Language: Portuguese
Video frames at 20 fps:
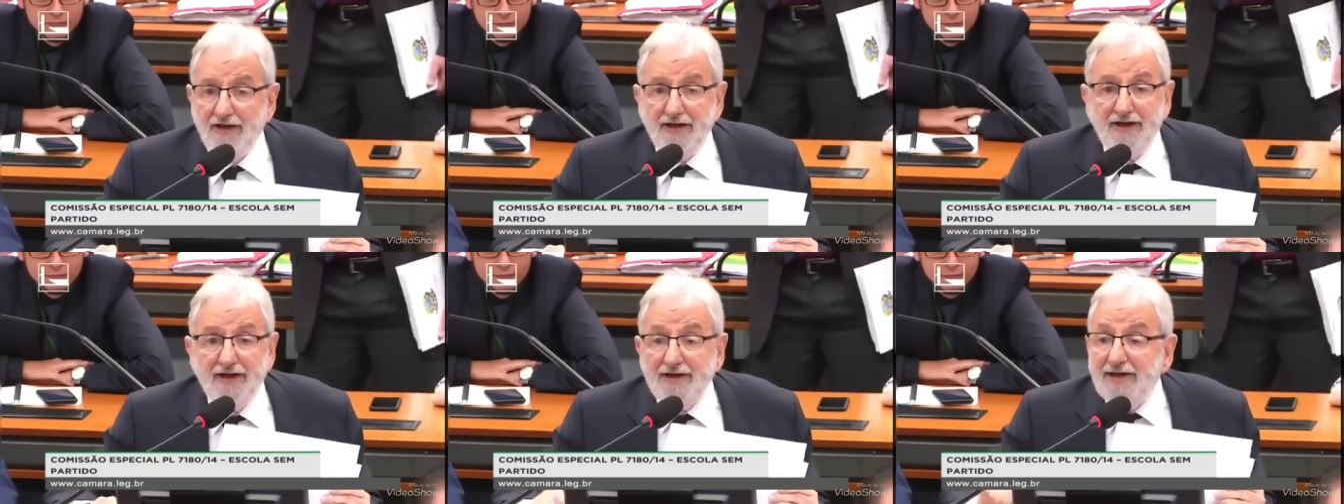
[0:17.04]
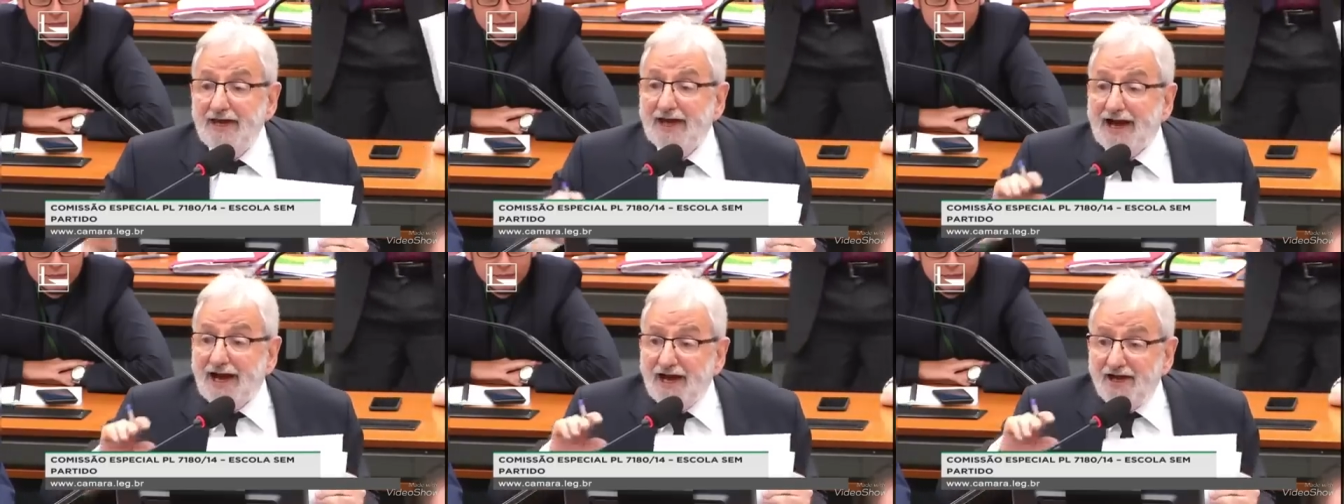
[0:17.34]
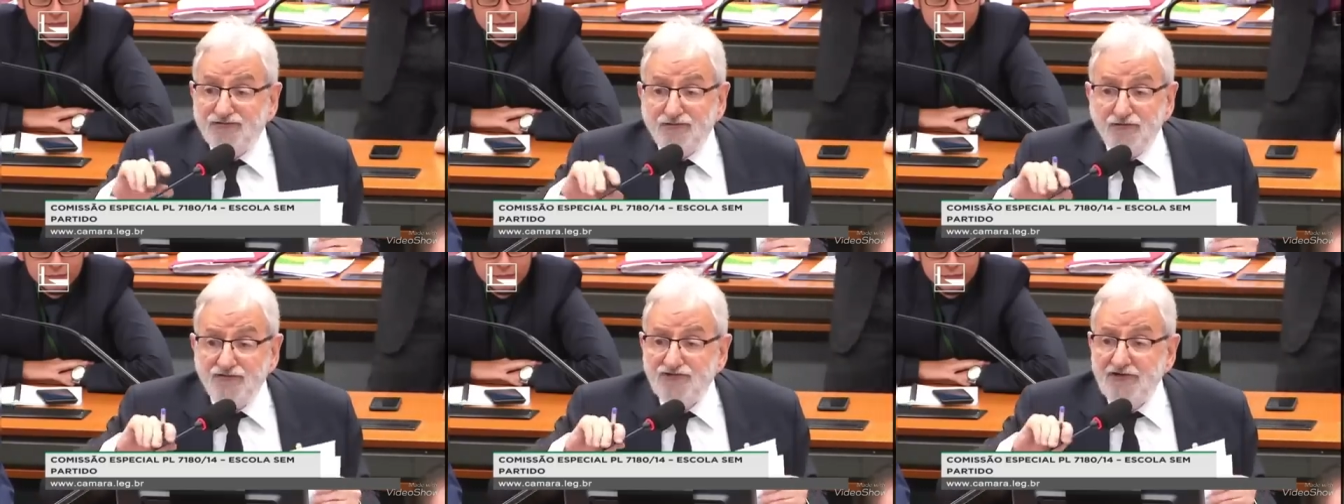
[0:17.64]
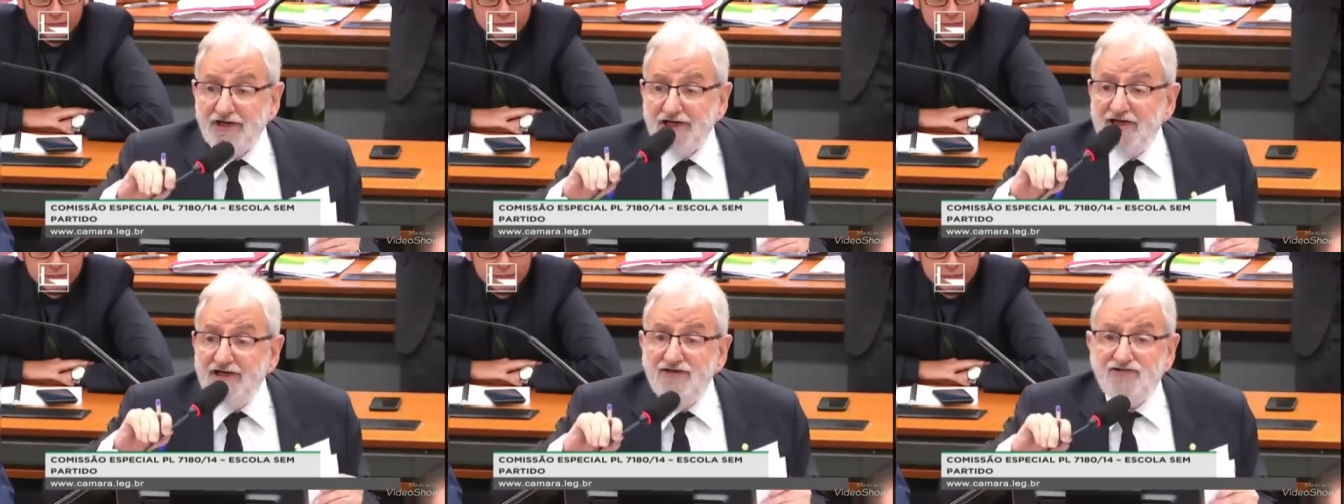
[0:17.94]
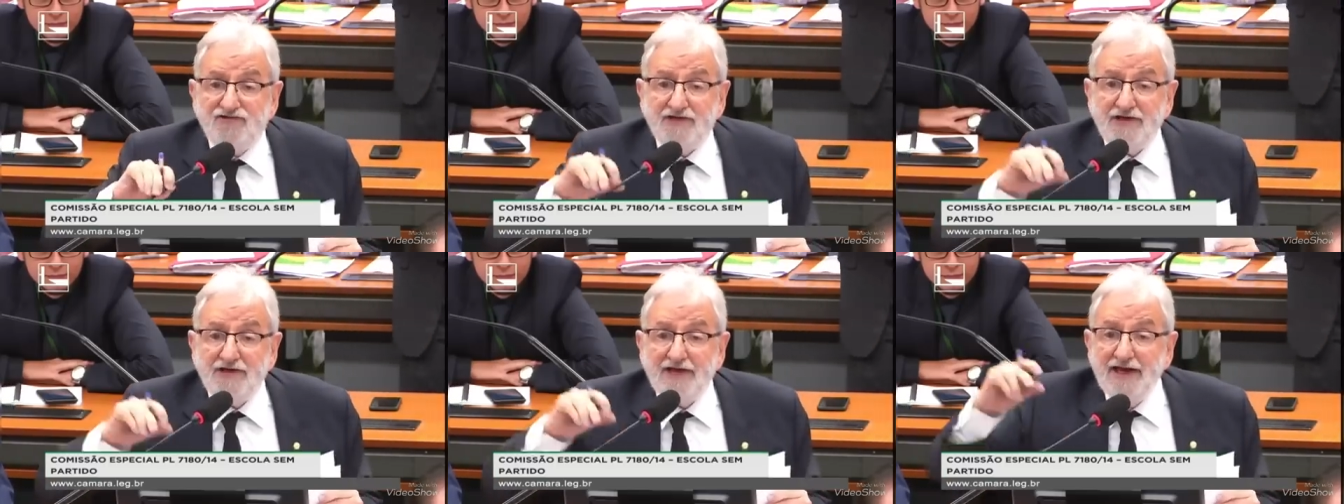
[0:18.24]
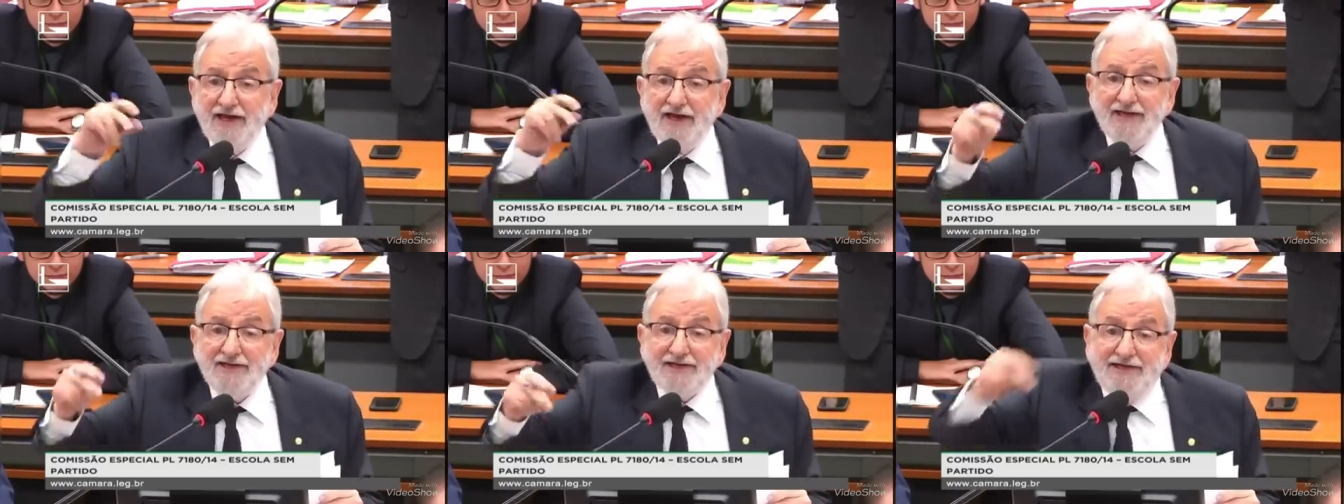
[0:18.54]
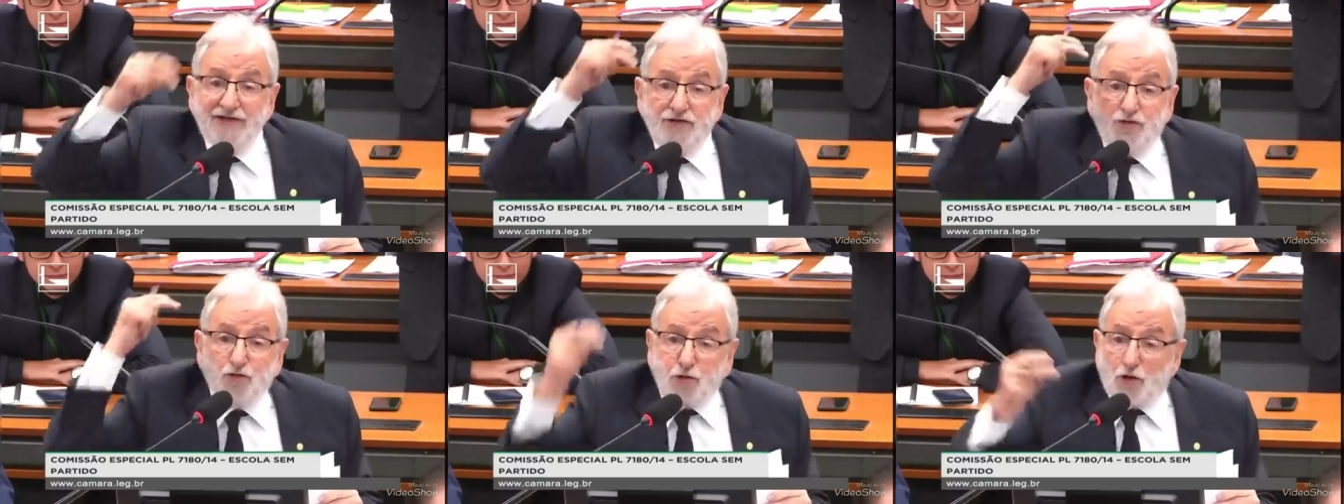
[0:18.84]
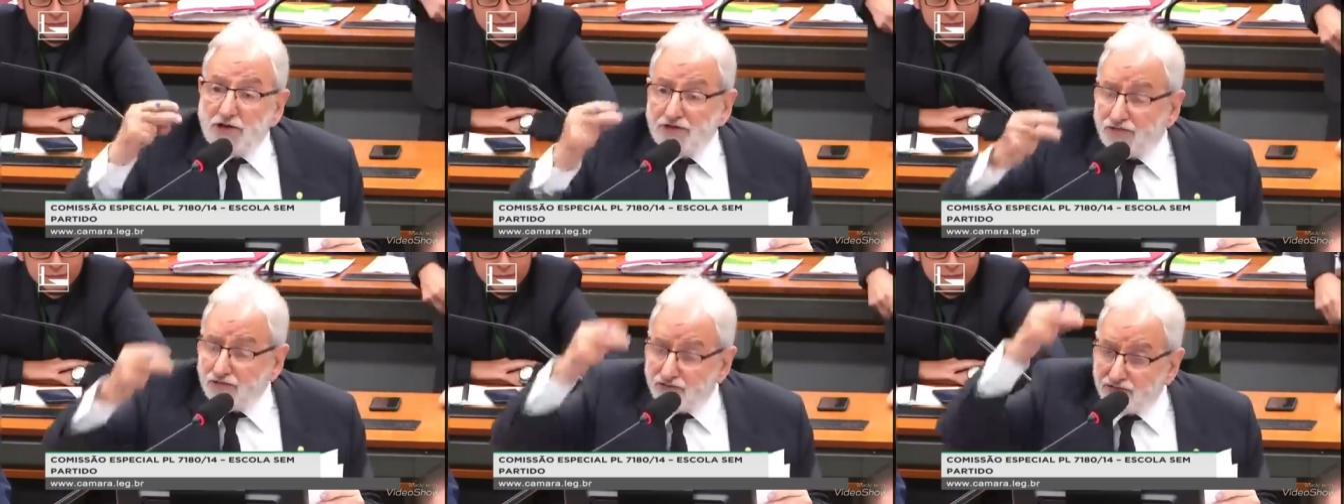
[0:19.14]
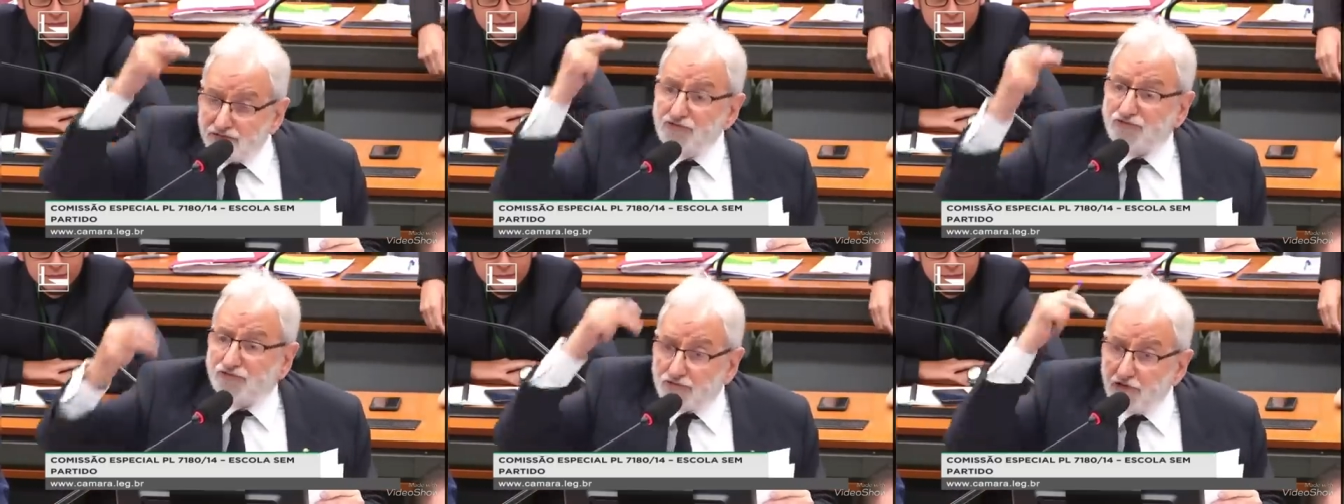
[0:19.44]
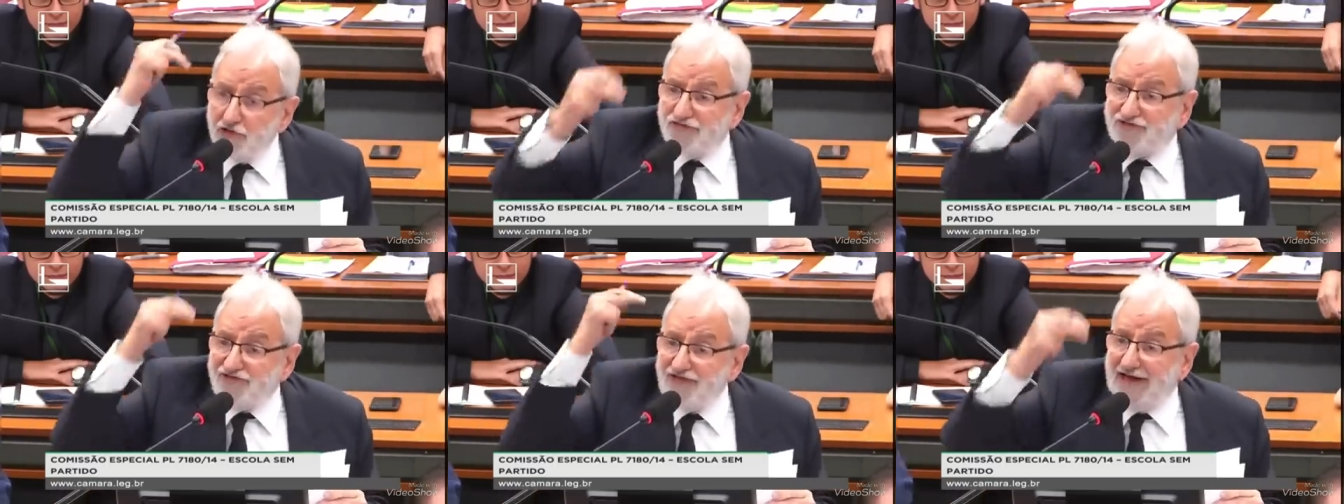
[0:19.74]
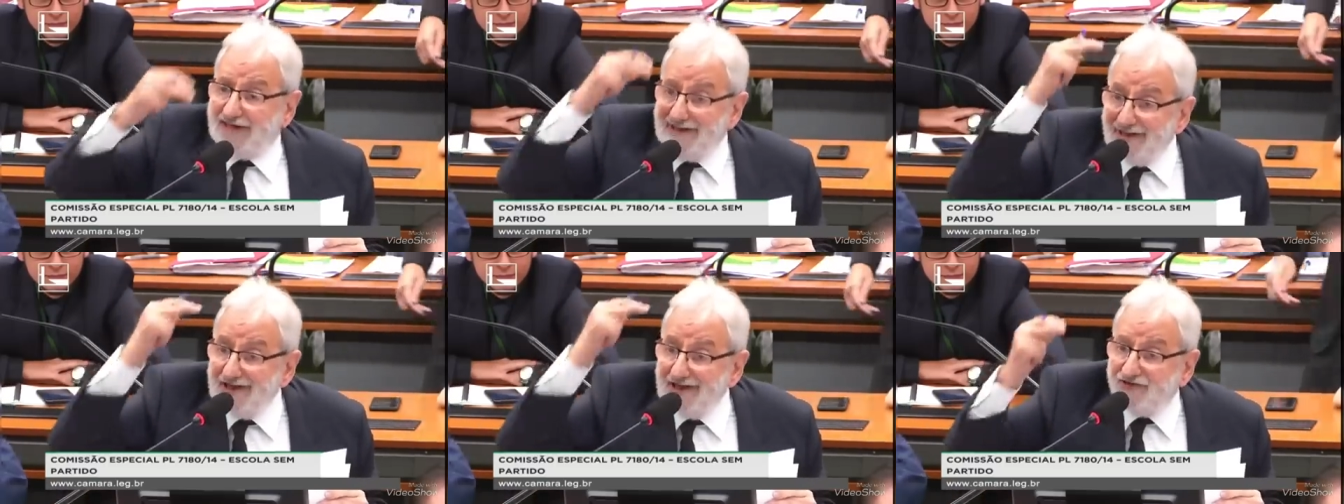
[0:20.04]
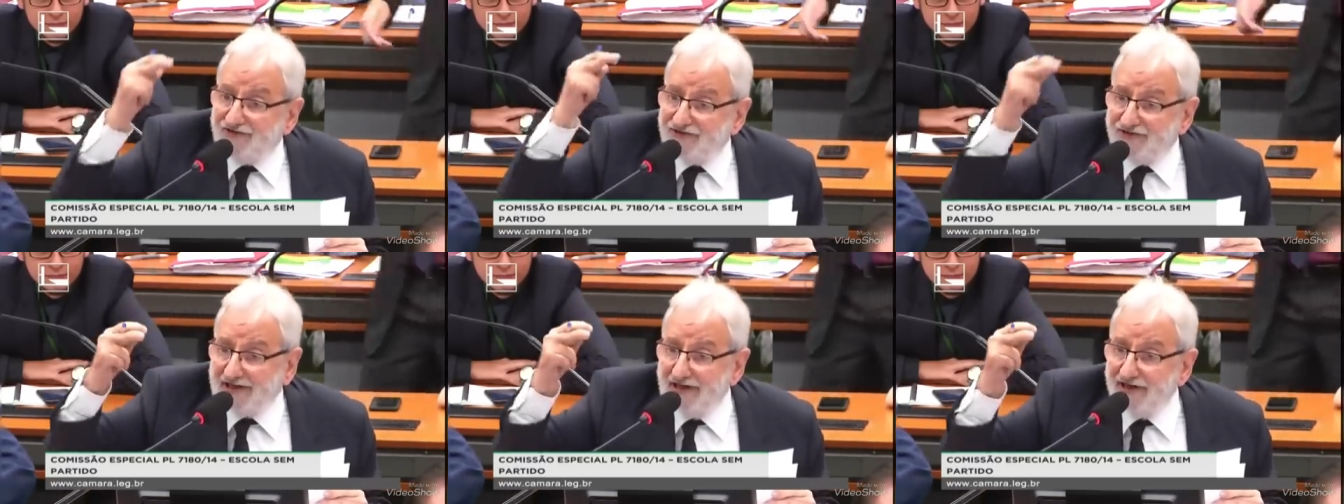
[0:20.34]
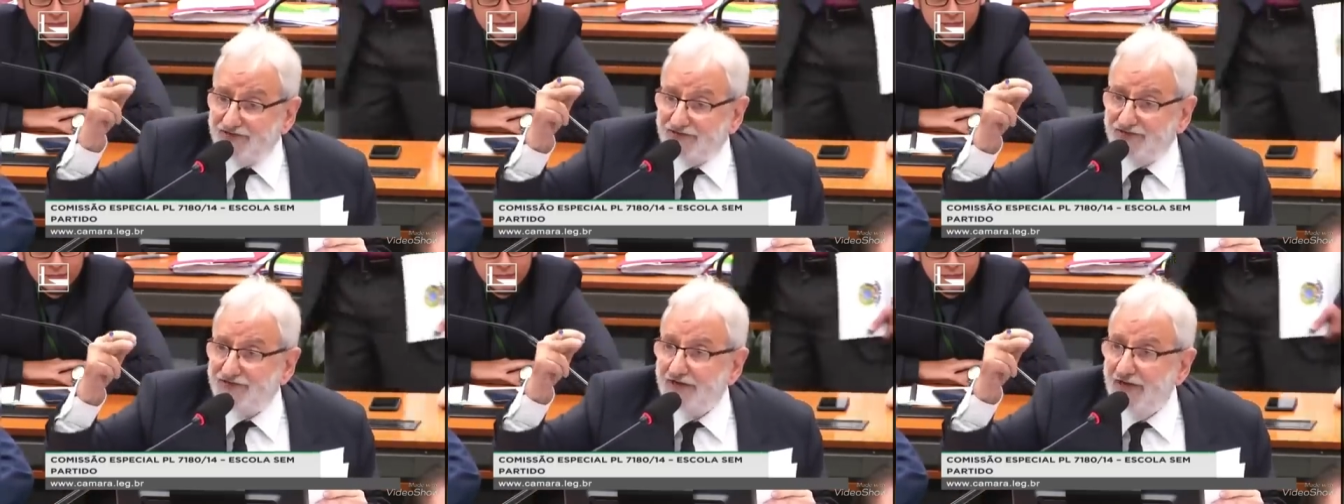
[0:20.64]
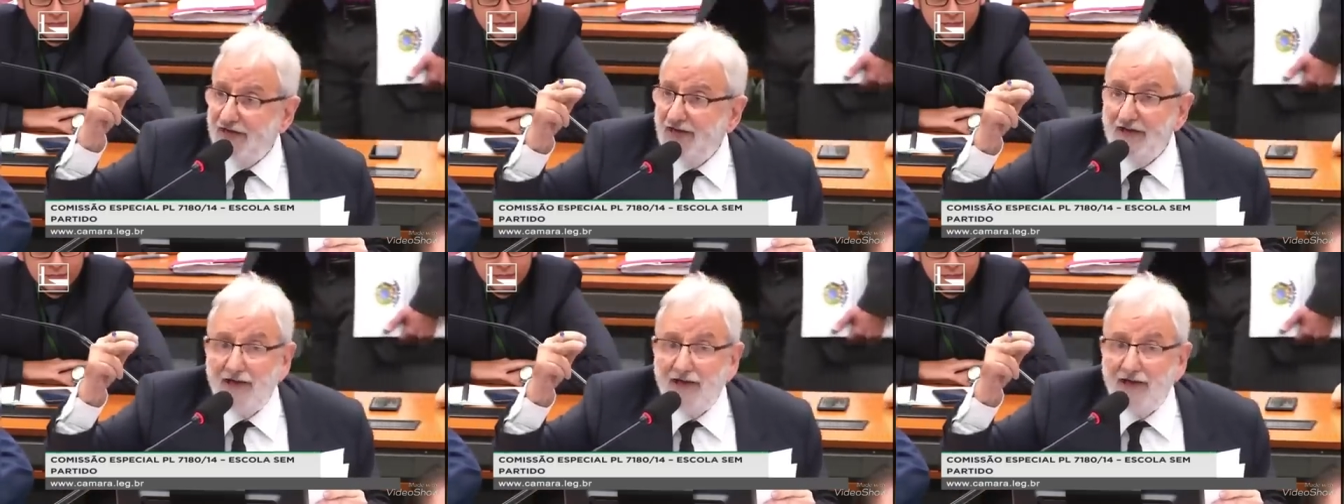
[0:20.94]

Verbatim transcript: e acho o seguinte, que todos os socialistas